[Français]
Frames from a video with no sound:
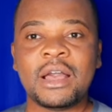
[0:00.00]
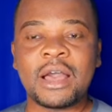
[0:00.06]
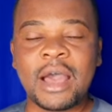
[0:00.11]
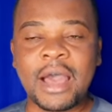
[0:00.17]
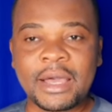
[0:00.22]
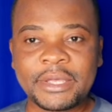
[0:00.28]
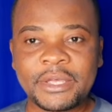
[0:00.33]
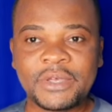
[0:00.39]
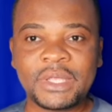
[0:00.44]

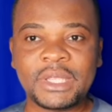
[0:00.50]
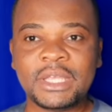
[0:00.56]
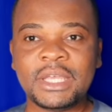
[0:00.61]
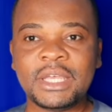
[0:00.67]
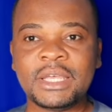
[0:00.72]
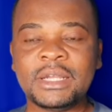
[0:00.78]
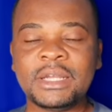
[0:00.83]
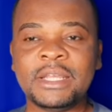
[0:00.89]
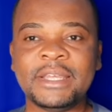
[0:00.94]

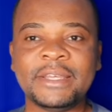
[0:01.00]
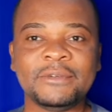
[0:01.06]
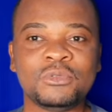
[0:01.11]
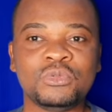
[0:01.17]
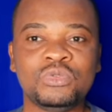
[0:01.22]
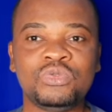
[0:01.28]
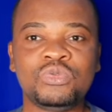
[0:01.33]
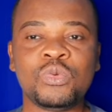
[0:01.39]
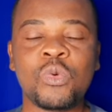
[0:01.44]
accueillir les
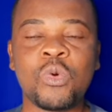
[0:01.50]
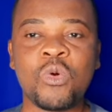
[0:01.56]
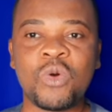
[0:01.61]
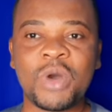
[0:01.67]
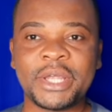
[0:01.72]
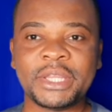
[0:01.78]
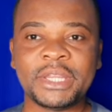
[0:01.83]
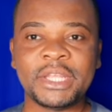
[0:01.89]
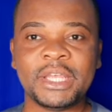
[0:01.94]
Hutus
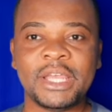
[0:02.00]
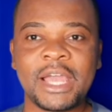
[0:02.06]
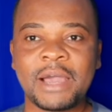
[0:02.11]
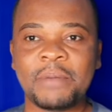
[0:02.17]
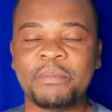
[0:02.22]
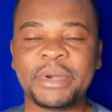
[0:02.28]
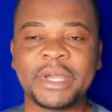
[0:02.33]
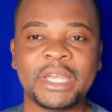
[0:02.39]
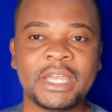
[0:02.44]
rwandais
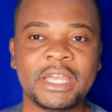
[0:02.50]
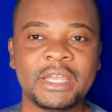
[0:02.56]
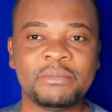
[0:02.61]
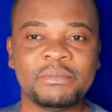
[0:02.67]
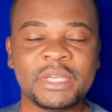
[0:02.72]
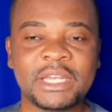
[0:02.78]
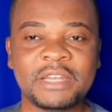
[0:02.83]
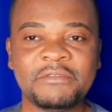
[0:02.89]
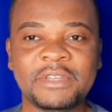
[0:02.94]
après,
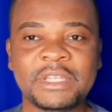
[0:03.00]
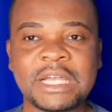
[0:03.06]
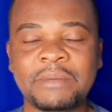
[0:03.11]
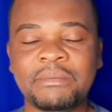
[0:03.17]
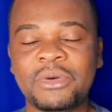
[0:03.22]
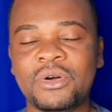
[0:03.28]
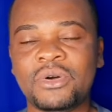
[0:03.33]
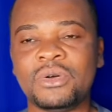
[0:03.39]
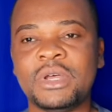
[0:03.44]
bien
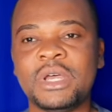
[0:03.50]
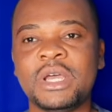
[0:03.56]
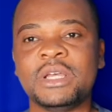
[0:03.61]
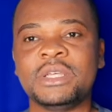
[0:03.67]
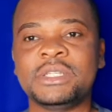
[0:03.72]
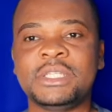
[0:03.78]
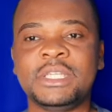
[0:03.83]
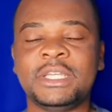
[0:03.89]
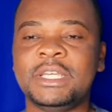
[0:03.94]
évidemment,
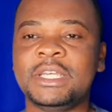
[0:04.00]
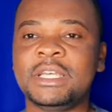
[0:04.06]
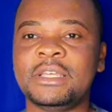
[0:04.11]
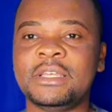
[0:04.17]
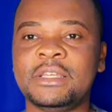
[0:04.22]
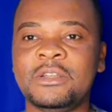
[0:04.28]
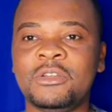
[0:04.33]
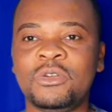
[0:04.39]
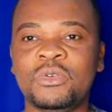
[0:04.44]
ce
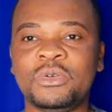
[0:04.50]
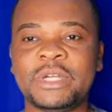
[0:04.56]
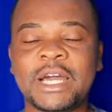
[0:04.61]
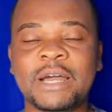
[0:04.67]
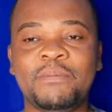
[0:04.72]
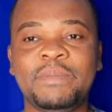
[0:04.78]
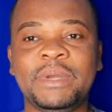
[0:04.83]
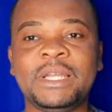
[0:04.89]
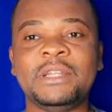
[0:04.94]
que l'on a
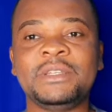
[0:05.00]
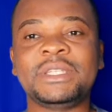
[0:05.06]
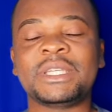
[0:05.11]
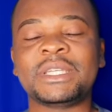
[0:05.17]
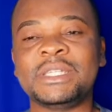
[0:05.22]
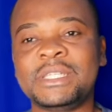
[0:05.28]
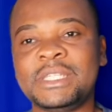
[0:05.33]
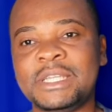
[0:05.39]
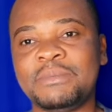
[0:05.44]
appelé
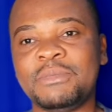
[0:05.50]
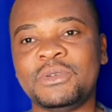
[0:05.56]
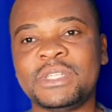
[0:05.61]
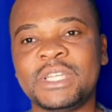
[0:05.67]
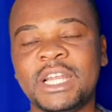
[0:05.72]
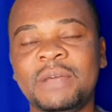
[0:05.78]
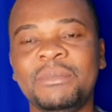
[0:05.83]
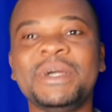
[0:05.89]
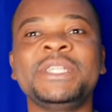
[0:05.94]
tristement
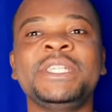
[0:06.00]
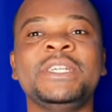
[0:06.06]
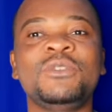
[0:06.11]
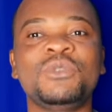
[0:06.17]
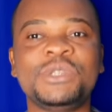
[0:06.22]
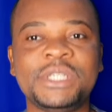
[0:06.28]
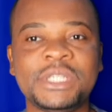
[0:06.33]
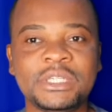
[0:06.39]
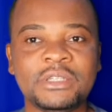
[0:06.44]
célèbre
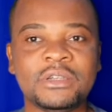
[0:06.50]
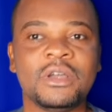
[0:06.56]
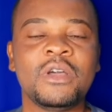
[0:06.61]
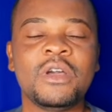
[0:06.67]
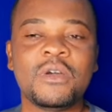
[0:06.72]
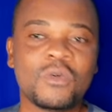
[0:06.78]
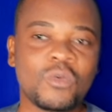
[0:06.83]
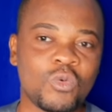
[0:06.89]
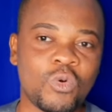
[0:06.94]
génocide
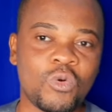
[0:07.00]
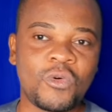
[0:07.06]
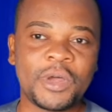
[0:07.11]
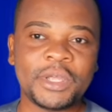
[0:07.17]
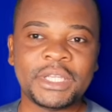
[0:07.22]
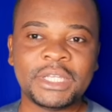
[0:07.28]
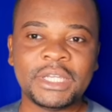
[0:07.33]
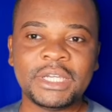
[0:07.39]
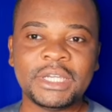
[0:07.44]

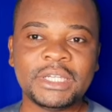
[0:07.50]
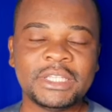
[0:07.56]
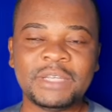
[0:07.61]
rwandais.